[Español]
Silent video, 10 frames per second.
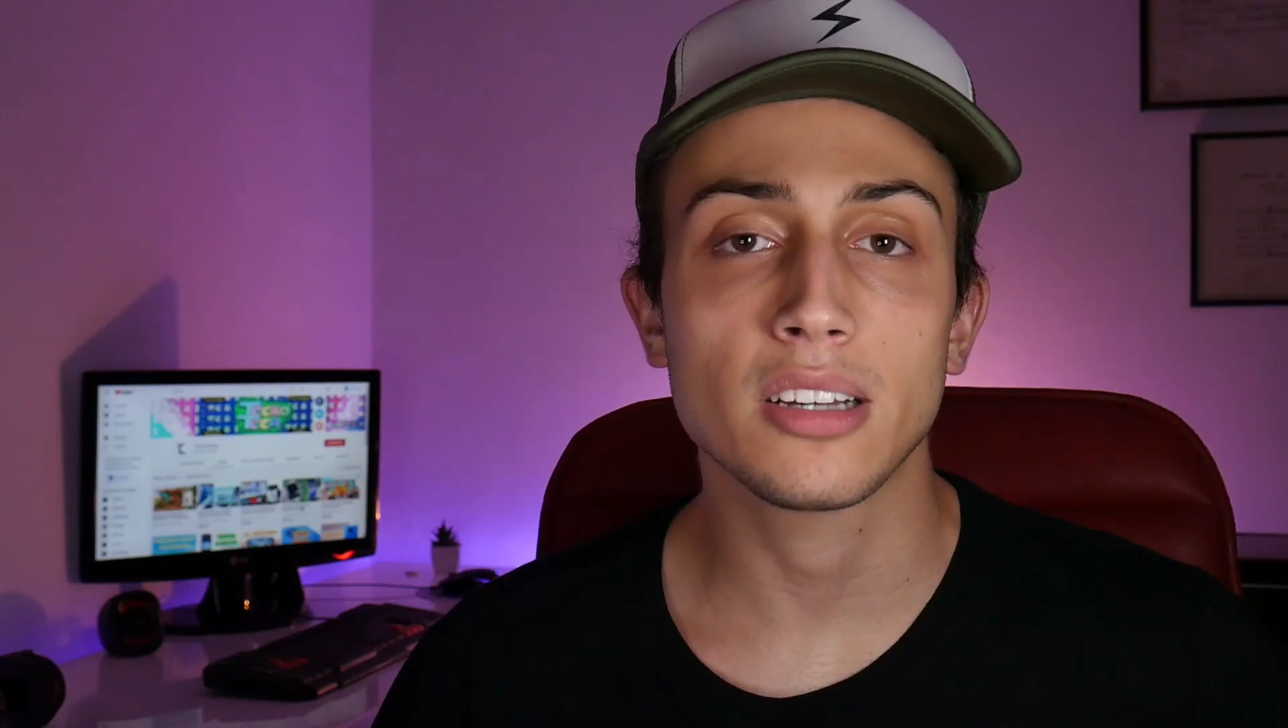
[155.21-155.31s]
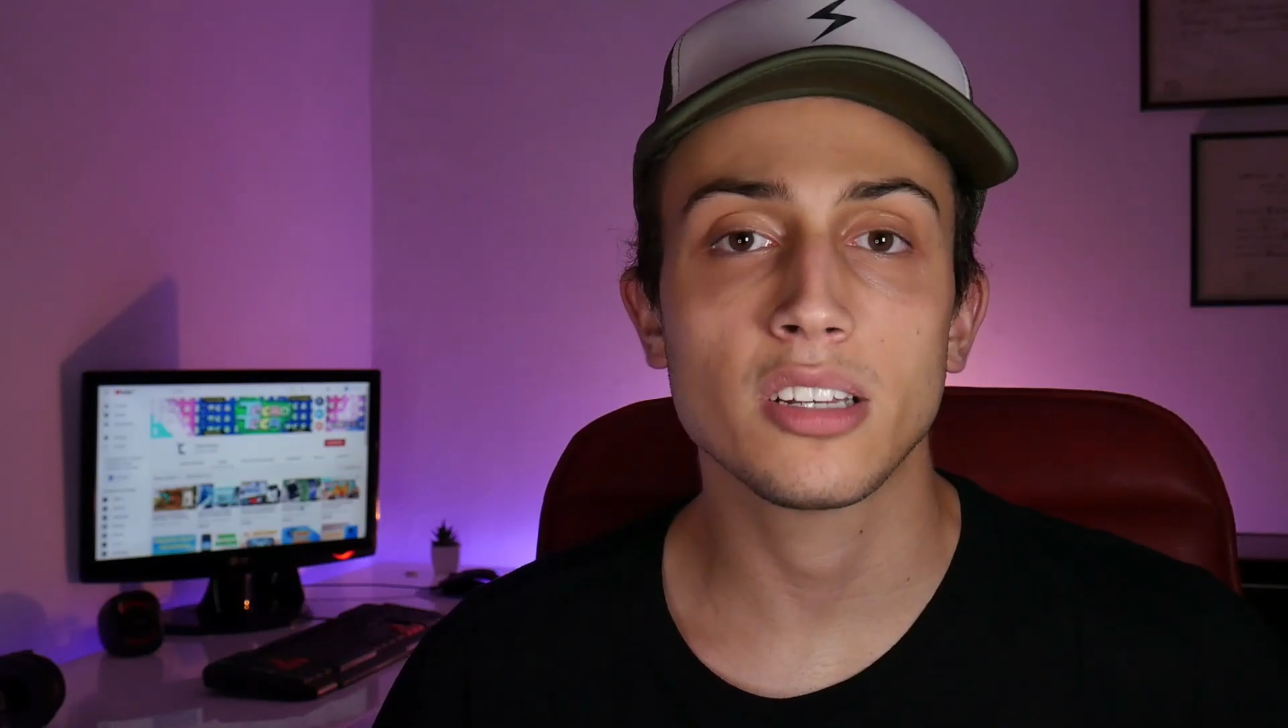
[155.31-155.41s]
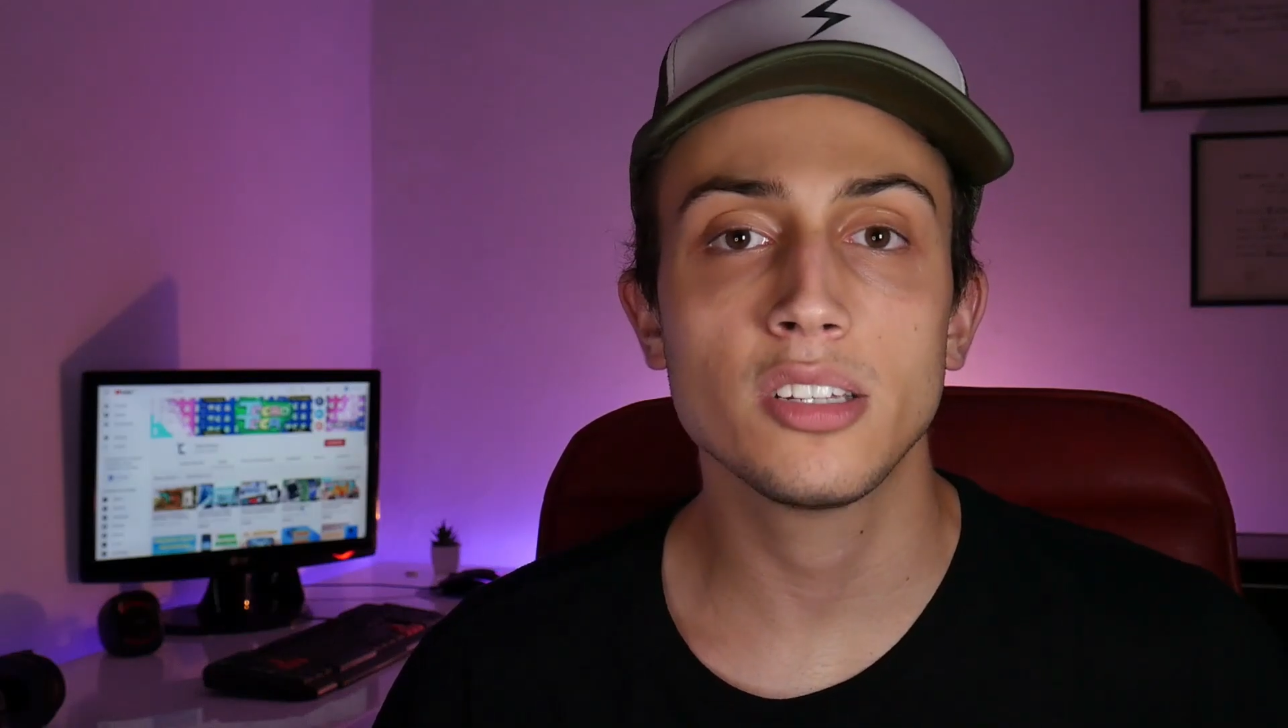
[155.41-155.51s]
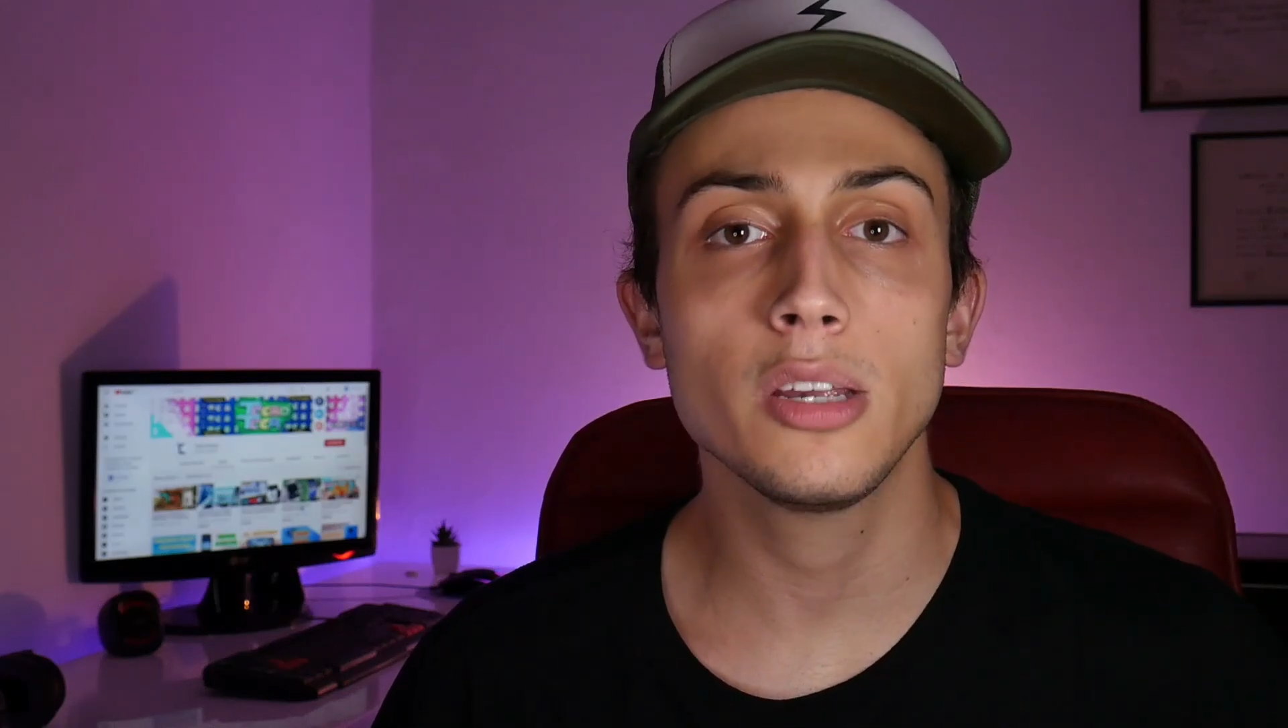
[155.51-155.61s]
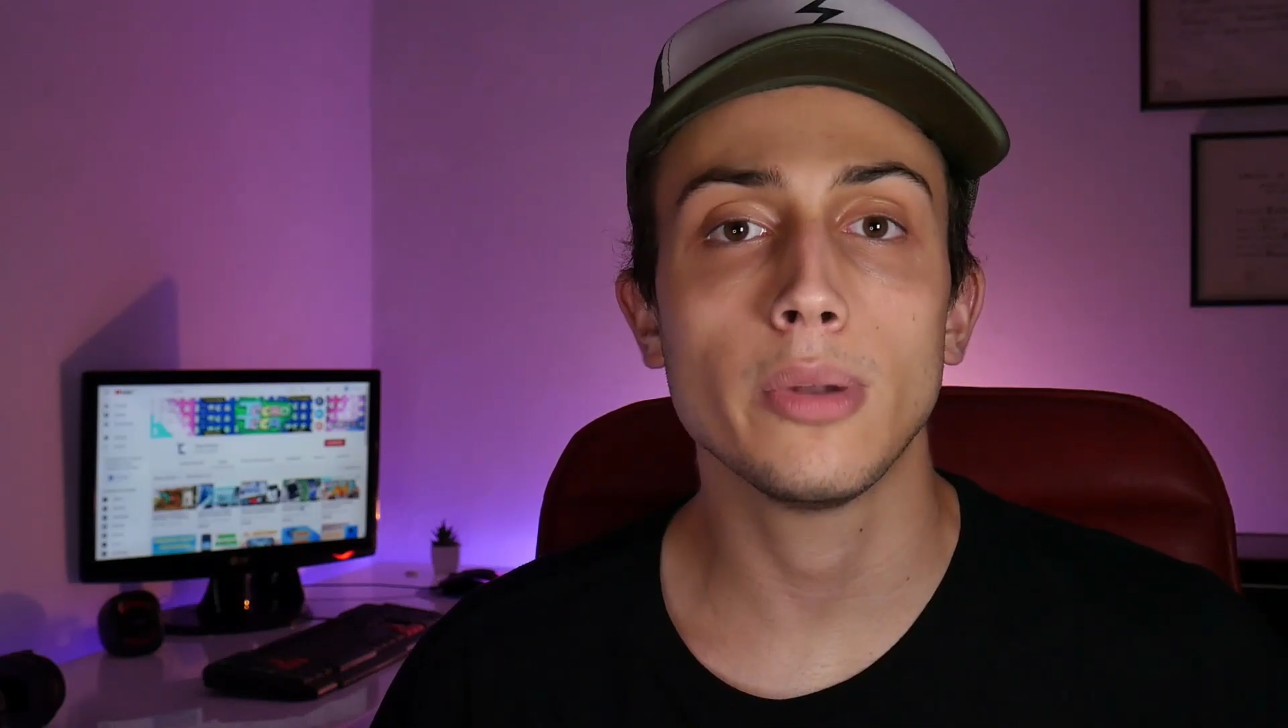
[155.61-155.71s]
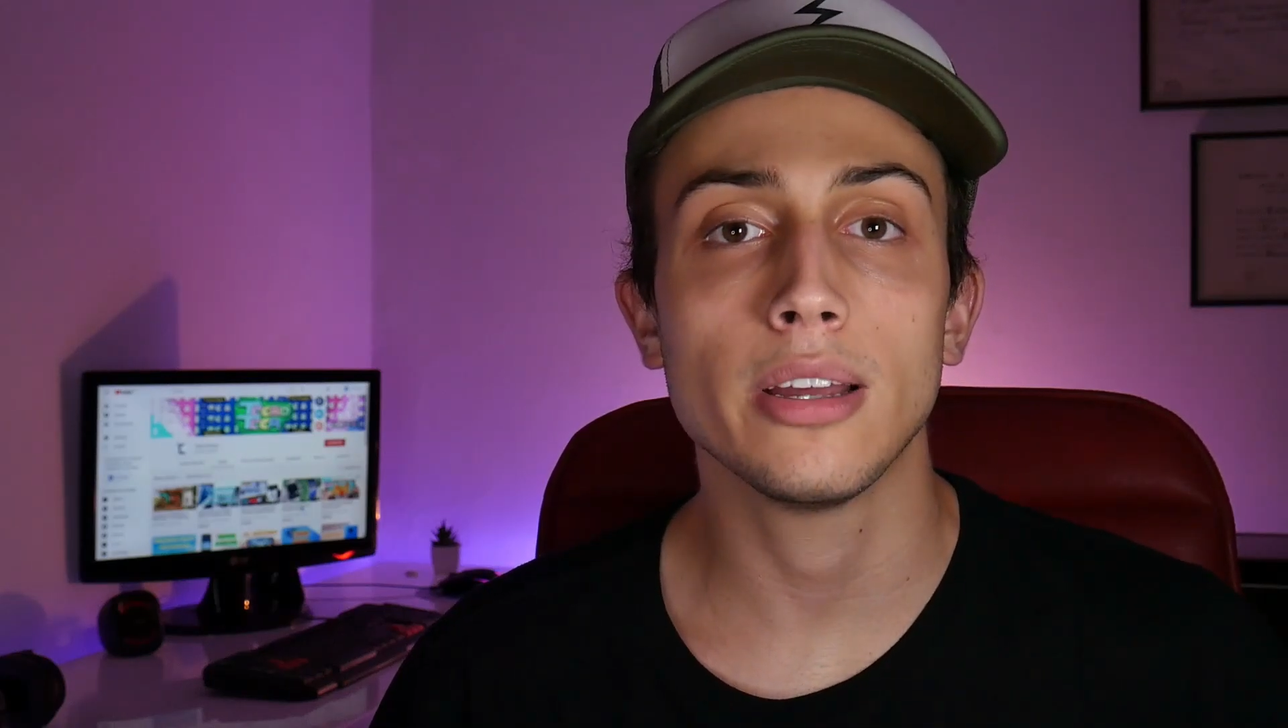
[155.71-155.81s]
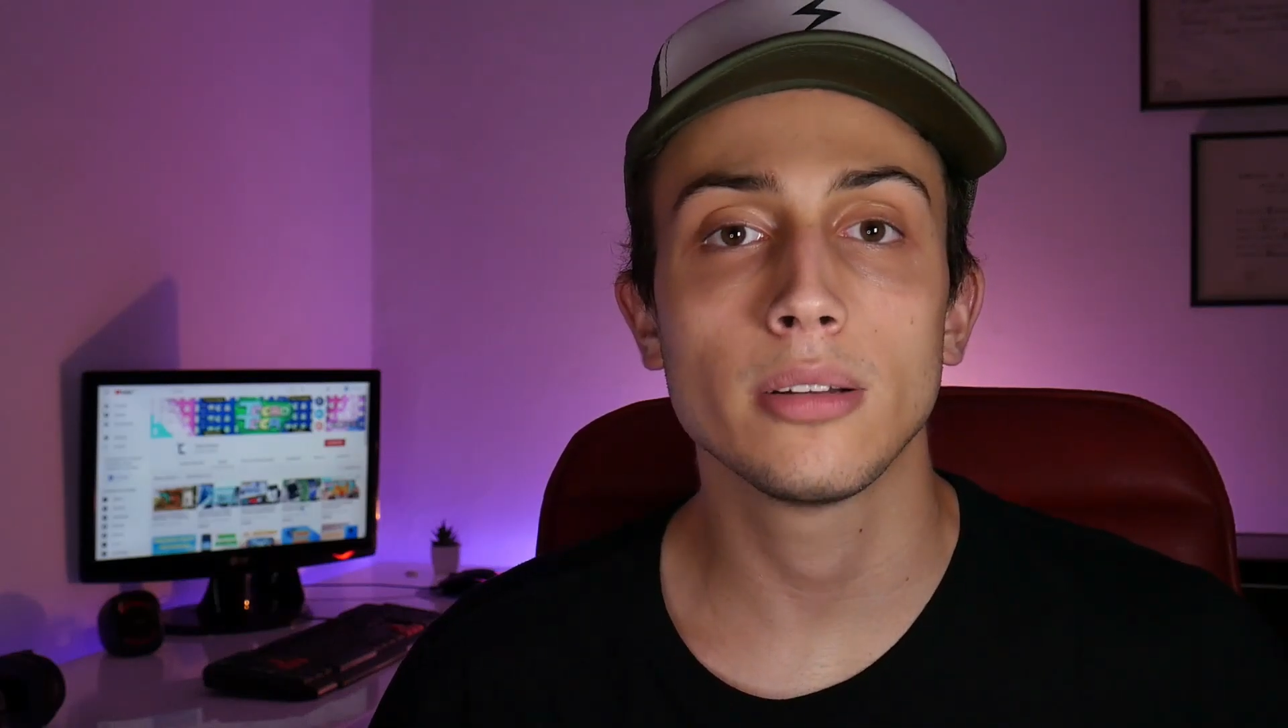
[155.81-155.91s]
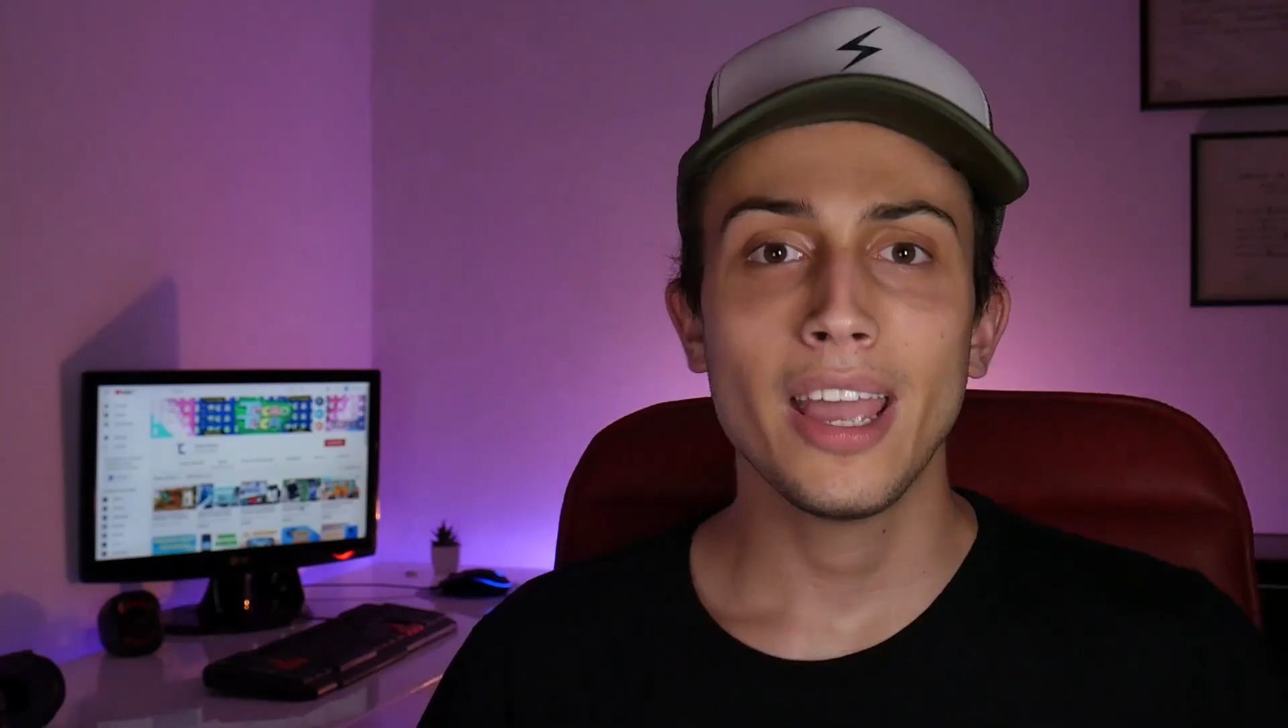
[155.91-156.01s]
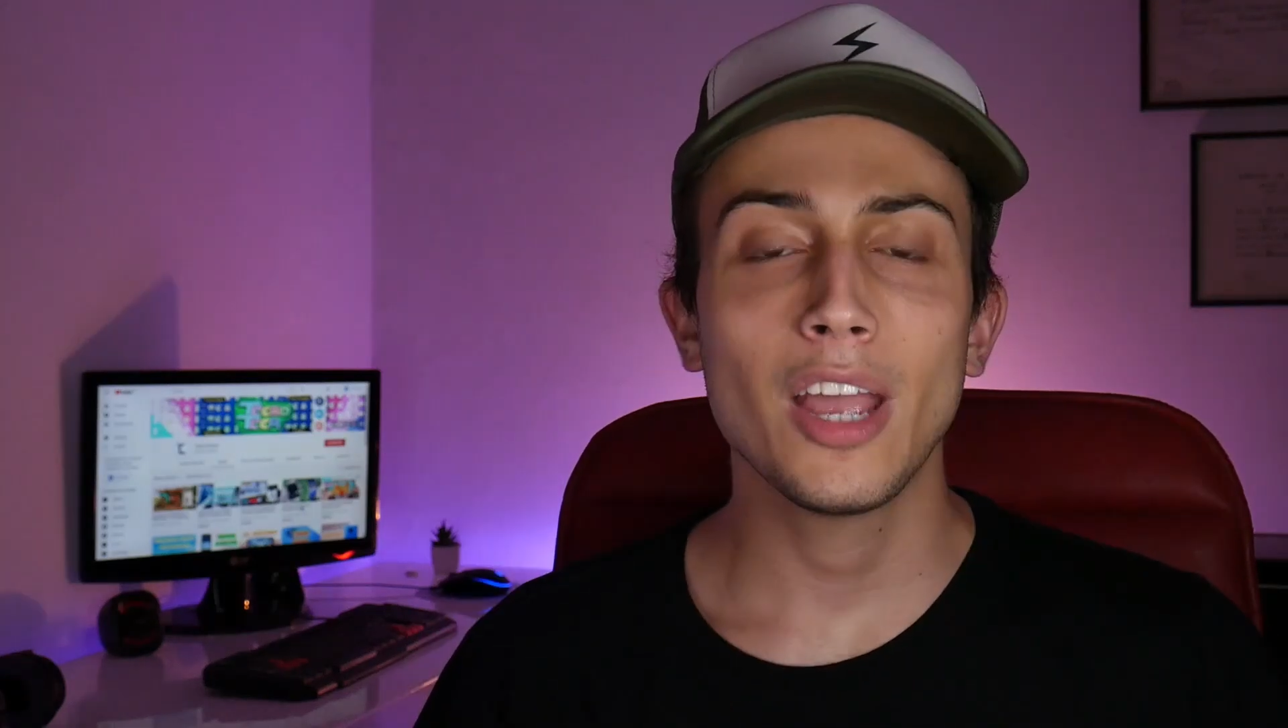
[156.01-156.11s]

accesible.